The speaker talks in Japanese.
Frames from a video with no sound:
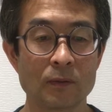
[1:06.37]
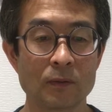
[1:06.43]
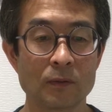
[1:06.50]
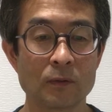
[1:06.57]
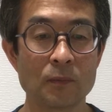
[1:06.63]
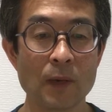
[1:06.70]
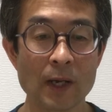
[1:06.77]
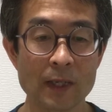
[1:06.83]

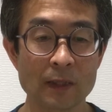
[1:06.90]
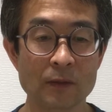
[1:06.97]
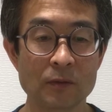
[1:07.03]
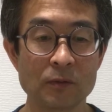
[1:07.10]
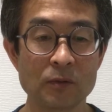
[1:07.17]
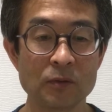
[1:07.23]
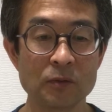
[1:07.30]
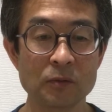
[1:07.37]
うまい
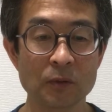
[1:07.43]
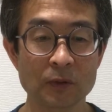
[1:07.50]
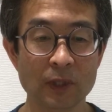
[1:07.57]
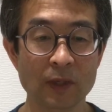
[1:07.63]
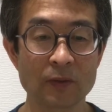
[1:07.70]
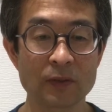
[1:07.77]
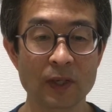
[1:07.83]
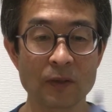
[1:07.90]
工夫をた
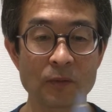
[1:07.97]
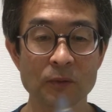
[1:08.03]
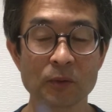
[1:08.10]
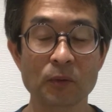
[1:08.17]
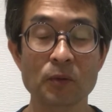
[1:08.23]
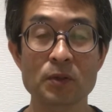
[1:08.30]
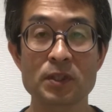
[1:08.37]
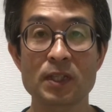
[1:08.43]
くさん
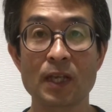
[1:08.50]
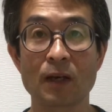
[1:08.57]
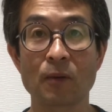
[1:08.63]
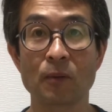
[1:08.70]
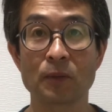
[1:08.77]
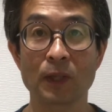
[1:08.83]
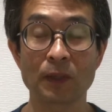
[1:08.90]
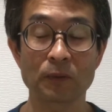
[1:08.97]
施して
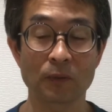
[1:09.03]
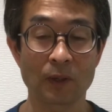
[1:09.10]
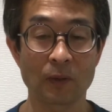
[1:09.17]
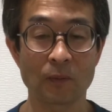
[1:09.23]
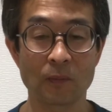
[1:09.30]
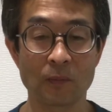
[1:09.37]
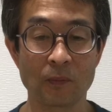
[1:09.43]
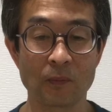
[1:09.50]
こうなんとか
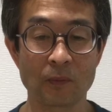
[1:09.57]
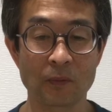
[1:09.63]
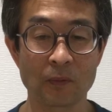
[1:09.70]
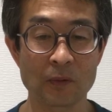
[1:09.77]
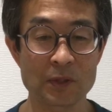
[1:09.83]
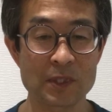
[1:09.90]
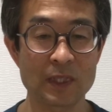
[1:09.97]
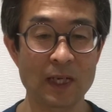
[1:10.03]
こう
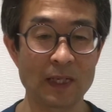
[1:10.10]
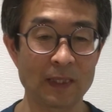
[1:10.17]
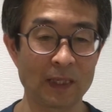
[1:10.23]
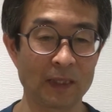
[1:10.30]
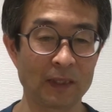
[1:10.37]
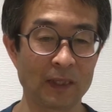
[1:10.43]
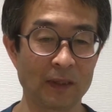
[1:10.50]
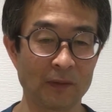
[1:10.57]
こしらえ
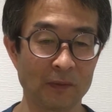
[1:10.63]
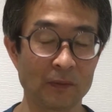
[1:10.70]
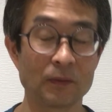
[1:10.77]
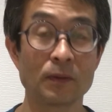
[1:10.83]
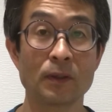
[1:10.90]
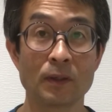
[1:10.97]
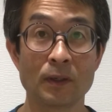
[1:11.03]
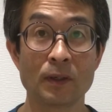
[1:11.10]
たっていう、
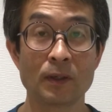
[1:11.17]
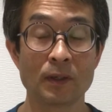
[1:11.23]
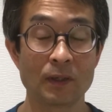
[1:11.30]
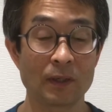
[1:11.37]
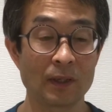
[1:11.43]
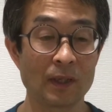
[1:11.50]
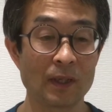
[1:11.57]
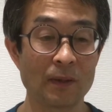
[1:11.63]

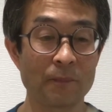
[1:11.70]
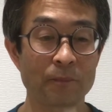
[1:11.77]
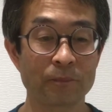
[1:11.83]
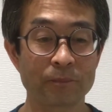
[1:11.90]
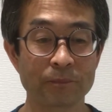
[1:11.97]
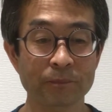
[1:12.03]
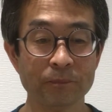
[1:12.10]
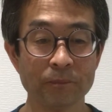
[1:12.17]

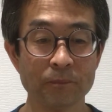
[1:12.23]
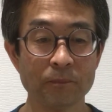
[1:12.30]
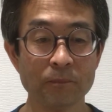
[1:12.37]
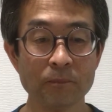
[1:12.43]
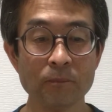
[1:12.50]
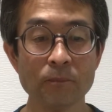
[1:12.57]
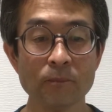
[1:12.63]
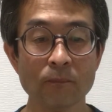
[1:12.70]

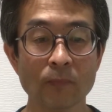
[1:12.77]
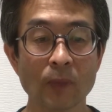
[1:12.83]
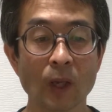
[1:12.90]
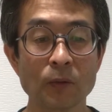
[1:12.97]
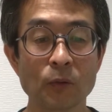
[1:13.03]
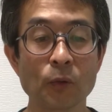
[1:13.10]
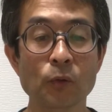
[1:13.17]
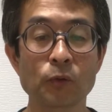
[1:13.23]

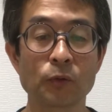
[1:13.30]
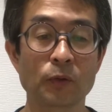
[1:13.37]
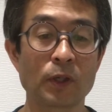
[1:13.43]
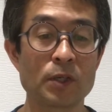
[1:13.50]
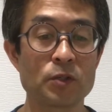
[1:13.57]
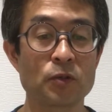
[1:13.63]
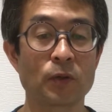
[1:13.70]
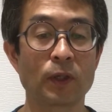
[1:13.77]
えー、努力の
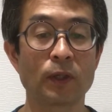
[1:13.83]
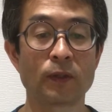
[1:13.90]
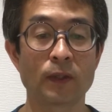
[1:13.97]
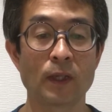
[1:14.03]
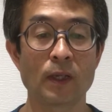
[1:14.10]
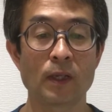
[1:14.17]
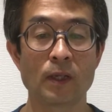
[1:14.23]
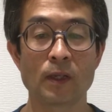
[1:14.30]
結晶なんです
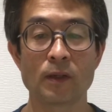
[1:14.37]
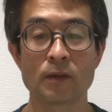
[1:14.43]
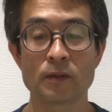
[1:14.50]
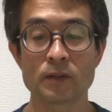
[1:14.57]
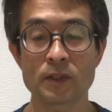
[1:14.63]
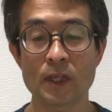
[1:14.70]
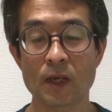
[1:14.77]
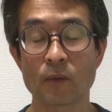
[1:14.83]
ね。
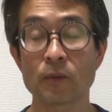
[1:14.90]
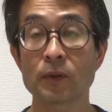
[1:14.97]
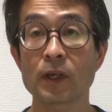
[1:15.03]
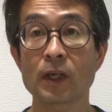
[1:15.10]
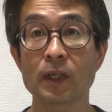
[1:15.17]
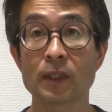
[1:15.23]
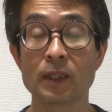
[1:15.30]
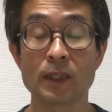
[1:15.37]
そしてこの
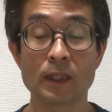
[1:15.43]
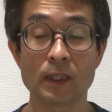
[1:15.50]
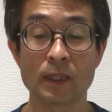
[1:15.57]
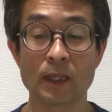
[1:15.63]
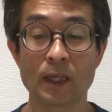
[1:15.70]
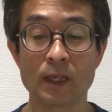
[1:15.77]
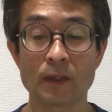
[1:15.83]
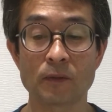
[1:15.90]
中に、
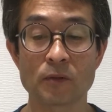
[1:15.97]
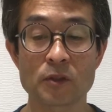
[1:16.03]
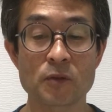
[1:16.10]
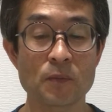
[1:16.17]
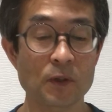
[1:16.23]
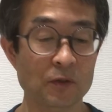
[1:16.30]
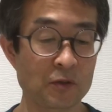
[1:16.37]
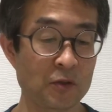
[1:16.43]
えー、豊
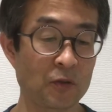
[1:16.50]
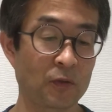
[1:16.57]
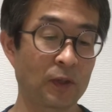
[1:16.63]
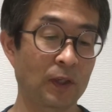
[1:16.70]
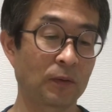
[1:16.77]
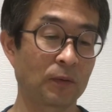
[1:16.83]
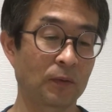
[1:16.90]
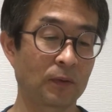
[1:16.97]
島区長
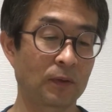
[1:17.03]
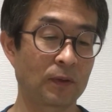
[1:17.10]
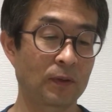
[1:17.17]
さんの